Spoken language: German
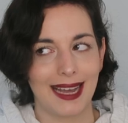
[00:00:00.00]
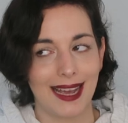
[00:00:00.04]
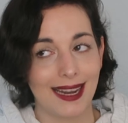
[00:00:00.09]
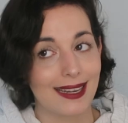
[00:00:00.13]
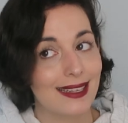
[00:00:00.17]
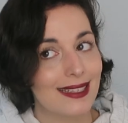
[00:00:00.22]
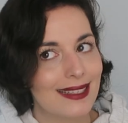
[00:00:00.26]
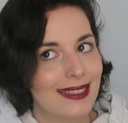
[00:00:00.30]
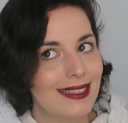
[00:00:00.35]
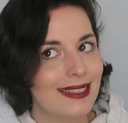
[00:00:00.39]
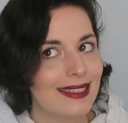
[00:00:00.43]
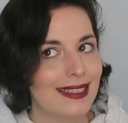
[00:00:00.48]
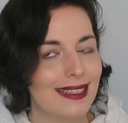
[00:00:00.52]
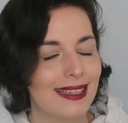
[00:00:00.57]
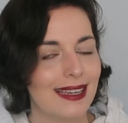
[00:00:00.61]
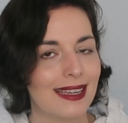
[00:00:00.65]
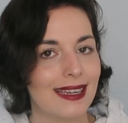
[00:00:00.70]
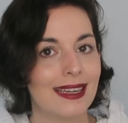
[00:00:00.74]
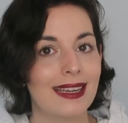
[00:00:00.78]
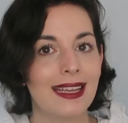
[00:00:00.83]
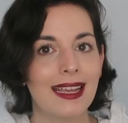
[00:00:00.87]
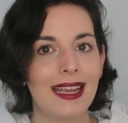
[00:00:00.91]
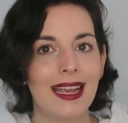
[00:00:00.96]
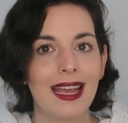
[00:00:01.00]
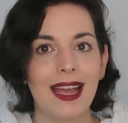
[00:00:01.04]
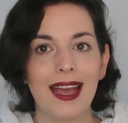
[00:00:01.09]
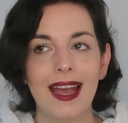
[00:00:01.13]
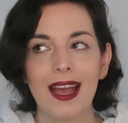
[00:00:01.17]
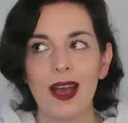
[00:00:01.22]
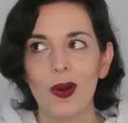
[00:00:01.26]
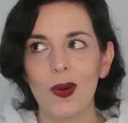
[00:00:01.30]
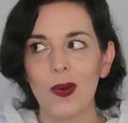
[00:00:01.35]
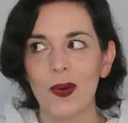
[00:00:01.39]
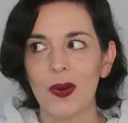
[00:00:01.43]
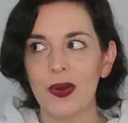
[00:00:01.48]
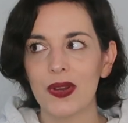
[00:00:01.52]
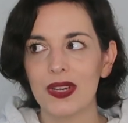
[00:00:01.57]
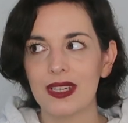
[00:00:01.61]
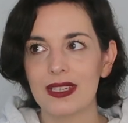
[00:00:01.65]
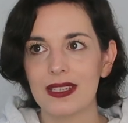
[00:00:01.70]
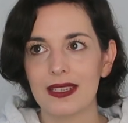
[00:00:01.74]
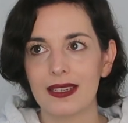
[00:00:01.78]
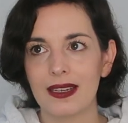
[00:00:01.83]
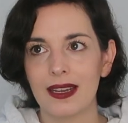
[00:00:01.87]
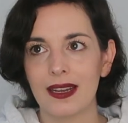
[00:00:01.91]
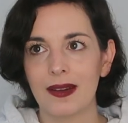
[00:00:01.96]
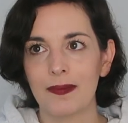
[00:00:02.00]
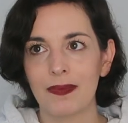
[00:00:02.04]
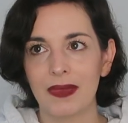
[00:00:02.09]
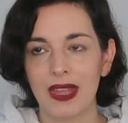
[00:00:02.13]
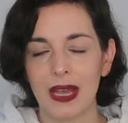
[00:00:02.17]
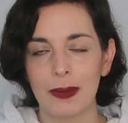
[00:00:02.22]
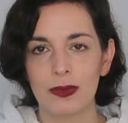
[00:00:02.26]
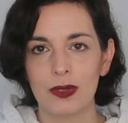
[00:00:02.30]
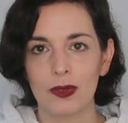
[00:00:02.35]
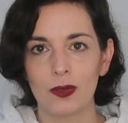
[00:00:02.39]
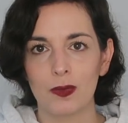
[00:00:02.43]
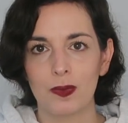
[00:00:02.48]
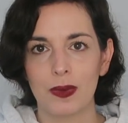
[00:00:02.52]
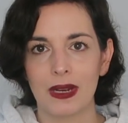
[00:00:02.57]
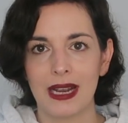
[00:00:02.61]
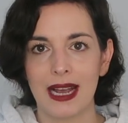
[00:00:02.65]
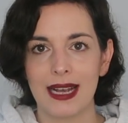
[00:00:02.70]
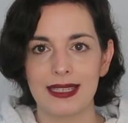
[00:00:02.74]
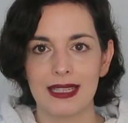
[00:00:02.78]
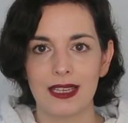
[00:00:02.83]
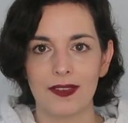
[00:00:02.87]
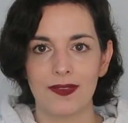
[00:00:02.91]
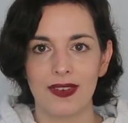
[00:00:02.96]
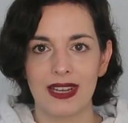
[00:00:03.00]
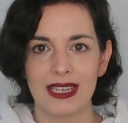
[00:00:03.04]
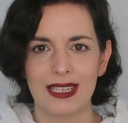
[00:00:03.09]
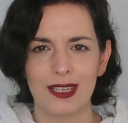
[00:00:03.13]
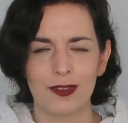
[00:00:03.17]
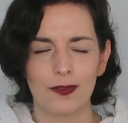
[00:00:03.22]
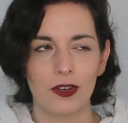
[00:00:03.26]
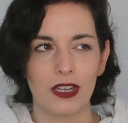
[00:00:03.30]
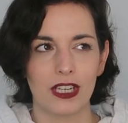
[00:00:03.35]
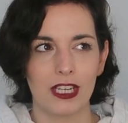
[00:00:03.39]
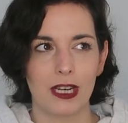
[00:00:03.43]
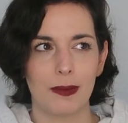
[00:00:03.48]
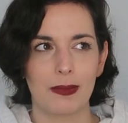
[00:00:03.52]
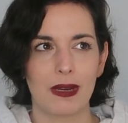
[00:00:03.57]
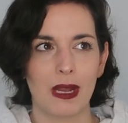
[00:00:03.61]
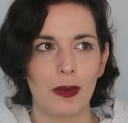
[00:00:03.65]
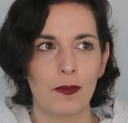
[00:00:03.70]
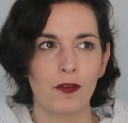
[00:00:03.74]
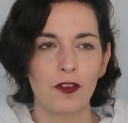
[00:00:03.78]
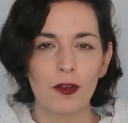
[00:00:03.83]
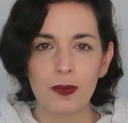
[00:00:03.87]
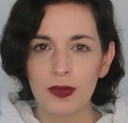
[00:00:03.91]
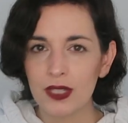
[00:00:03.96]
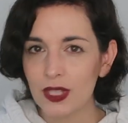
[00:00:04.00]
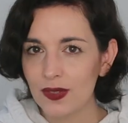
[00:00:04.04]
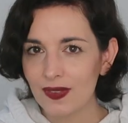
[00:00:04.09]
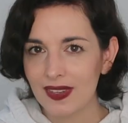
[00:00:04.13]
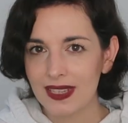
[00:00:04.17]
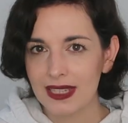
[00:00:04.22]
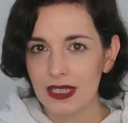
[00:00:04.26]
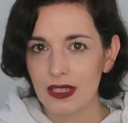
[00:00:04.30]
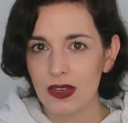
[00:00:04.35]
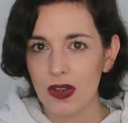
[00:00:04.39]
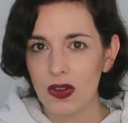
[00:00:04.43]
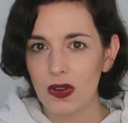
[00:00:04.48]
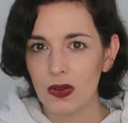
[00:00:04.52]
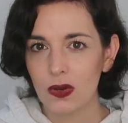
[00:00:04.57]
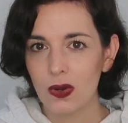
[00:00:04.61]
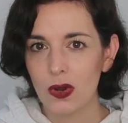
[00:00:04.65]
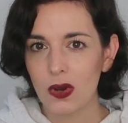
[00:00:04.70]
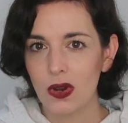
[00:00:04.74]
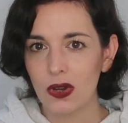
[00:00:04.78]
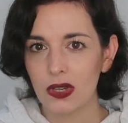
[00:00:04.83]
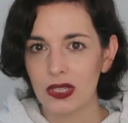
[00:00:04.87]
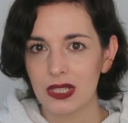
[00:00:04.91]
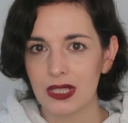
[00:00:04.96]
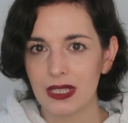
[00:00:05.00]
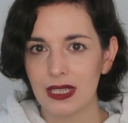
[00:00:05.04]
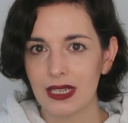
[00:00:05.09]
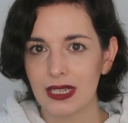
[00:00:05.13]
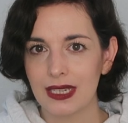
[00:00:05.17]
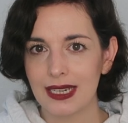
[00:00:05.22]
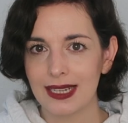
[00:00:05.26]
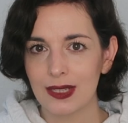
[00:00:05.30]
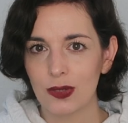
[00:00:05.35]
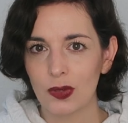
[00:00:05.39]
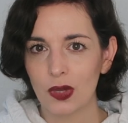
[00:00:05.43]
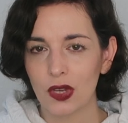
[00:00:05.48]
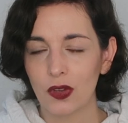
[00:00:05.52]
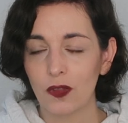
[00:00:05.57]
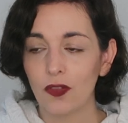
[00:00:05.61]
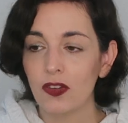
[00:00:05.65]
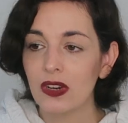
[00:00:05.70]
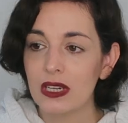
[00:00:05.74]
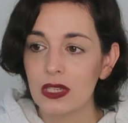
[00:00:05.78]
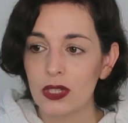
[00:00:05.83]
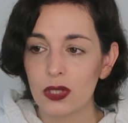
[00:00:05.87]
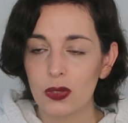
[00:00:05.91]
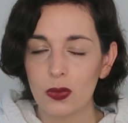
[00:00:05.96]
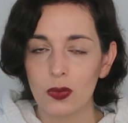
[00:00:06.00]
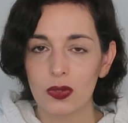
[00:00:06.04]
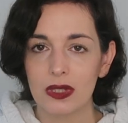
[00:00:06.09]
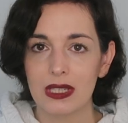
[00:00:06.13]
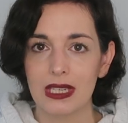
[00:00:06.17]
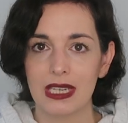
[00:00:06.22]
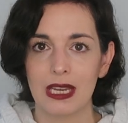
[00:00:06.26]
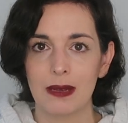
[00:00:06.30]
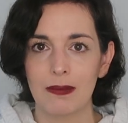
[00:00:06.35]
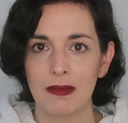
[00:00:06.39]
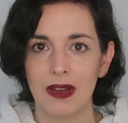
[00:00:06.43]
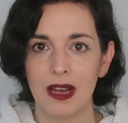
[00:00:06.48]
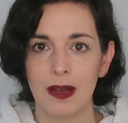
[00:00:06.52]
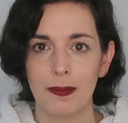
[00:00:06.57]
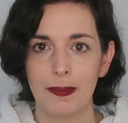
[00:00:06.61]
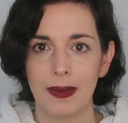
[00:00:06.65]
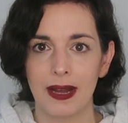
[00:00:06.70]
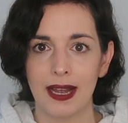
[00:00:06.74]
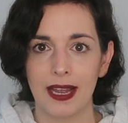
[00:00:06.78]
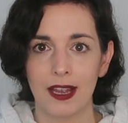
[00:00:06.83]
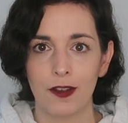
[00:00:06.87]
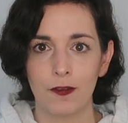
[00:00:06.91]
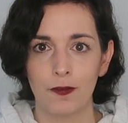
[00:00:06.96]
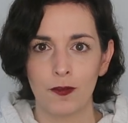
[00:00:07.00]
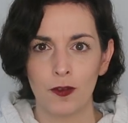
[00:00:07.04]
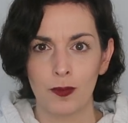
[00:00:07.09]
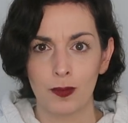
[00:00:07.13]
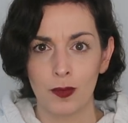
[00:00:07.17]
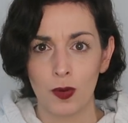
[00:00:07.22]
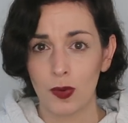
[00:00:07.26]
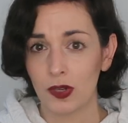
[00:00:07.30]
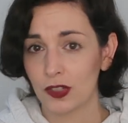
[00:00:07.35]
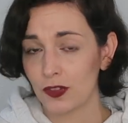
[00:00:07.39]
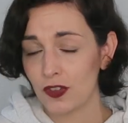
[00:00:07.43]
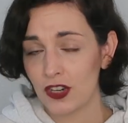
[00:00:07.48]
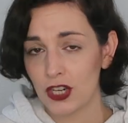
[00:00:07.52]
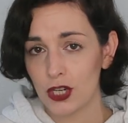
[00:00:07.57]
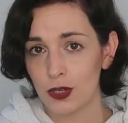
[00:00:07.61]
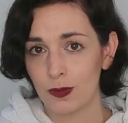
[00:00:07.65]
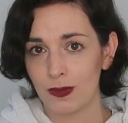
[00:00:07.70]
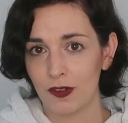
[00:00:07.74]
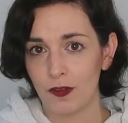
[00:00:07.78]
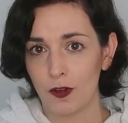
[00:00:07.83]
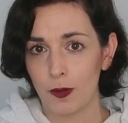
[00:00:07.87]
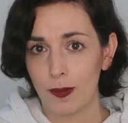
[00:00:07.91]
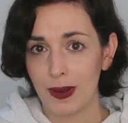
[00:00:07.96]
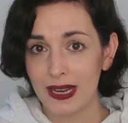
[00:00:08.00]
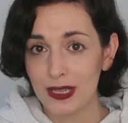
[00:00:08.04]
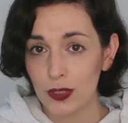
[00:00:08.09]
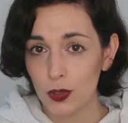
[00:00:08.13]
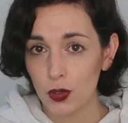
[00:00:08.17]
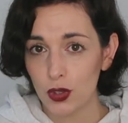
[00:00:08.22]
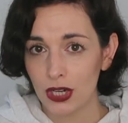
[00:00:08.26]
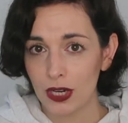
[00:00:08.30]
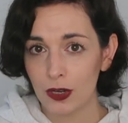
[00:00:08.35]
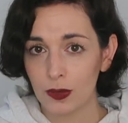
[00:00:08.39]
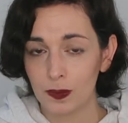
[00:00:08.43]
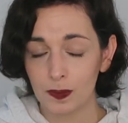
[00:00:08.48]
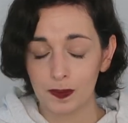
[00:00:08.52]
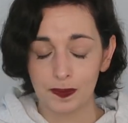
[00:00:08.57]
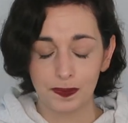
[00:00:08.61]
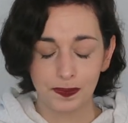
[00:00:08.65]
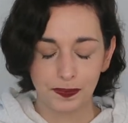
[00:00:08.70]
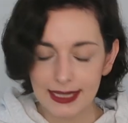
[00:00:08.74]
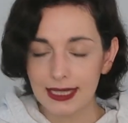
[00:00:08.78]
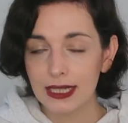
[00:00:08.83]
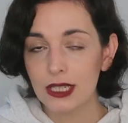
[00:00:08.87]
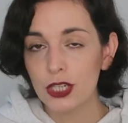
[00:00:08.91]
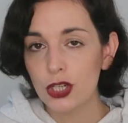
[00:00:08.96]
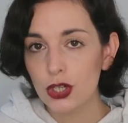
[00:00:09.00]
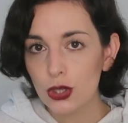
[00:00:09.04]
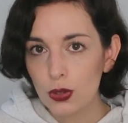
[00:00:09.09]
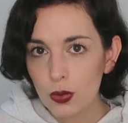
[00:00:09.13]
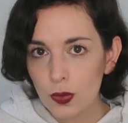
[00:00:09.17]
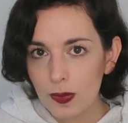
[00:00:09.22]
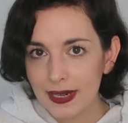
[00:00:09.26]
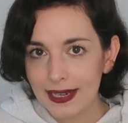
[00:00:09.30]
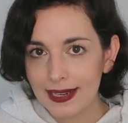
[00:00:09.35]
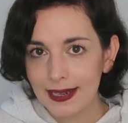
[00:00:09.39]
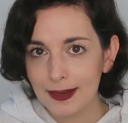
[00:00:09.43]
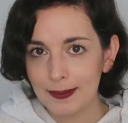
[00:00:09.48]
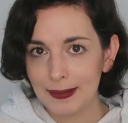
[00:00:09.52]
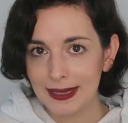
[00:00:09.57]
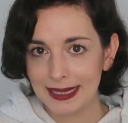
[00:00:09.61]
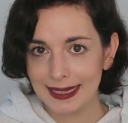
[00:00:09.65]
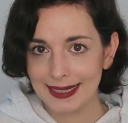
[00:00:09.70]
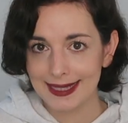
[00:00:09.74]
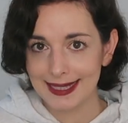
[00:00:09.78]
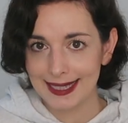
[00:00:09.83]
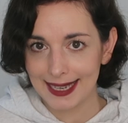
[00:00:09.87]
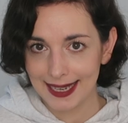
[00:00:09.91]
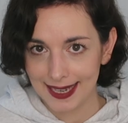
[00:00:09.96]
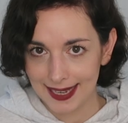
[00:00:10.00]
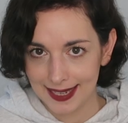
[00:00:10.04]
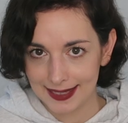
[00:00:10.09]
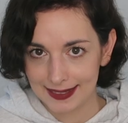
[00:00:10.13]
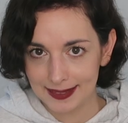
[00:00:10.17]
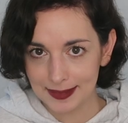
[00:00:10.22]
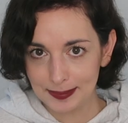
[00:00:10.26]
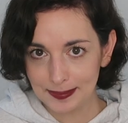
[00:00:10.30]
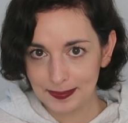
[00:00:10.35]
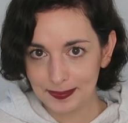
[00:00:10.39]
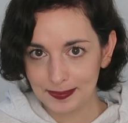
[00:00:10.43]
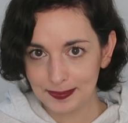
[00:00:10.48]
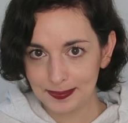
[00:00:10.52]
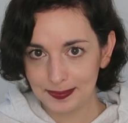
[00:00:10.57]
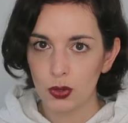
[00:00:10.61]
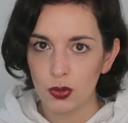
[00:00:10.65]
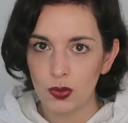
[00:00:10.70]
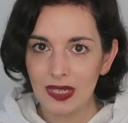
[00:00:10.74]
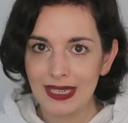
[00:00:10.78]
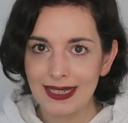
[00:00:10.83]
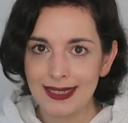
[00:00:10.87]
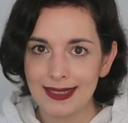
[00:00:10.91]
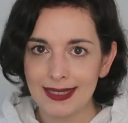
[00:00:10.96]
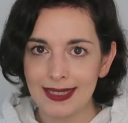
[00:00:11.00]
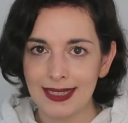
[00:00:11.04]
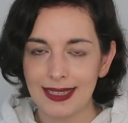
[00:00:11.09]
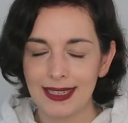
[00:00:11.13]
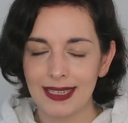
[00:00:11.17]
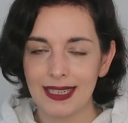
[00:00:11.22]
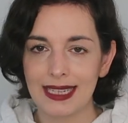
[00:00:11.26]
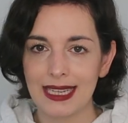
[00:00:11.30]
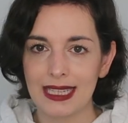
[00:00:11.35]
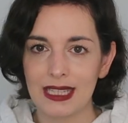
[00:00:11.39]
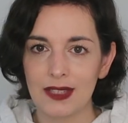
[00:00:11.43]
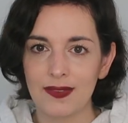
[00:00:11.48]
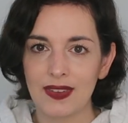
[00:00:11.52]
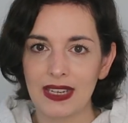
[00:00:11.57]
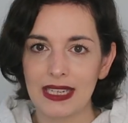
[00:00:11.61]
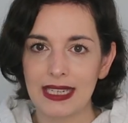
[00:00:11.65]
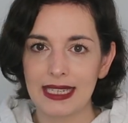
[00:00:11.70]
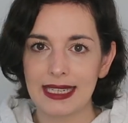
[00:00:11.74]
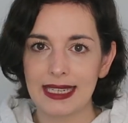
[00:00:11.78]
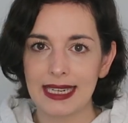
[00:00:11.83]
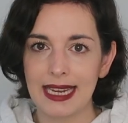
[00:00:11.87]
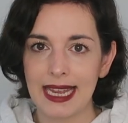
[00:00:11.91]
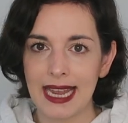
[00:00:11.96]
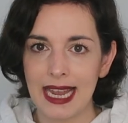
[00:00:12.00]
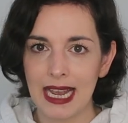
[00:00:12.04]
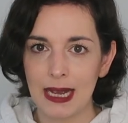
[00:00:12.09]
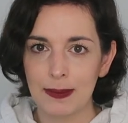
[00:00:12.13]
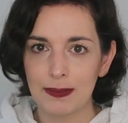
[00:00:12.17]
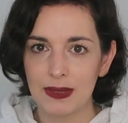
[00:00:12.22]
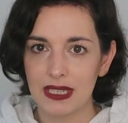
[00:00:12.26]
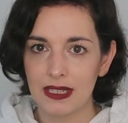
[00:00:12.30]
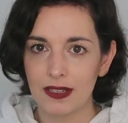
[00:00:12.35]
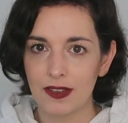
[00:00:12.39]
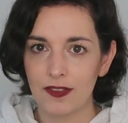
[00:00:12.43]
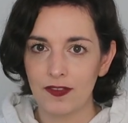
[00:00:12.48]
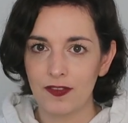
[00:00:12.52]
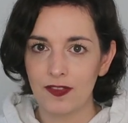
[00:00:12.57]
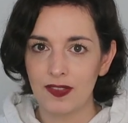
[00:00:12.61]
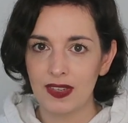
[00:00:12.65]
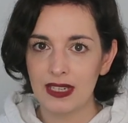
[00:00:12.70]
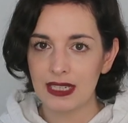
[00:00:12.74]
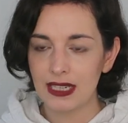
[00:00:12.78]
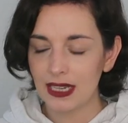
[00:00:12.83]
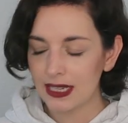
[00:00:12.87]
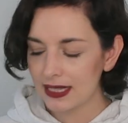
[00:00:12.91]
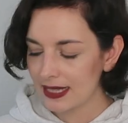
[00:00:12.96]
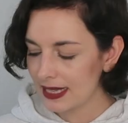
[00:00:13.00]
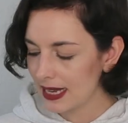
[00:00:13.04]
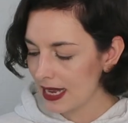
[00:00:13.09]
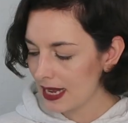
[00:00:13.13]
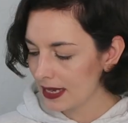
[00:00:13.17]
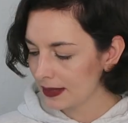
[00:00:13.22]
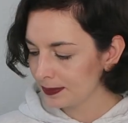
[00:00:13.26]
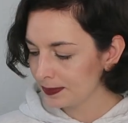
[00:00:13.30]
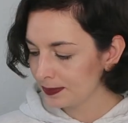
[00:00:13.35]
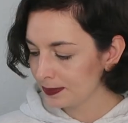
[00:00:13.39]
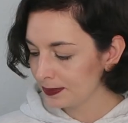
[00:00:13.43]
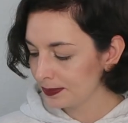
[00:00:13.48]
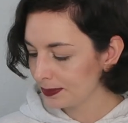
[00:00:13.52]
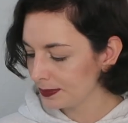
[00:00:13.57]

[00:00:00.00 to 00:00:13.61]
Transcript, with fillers: Man hat es gesehen und ähm, absolut begeistert war ich davon. Ich glaube, die haben 25 Euro gekostet. Also ich finde, es lohnt sich immer bei Momox Fashion mal vorbeizuschauen. Ich äh, stöber da immer ganz gerne. So, zu den äh, jetzt wirklichen Herbst-Winter-Sachen.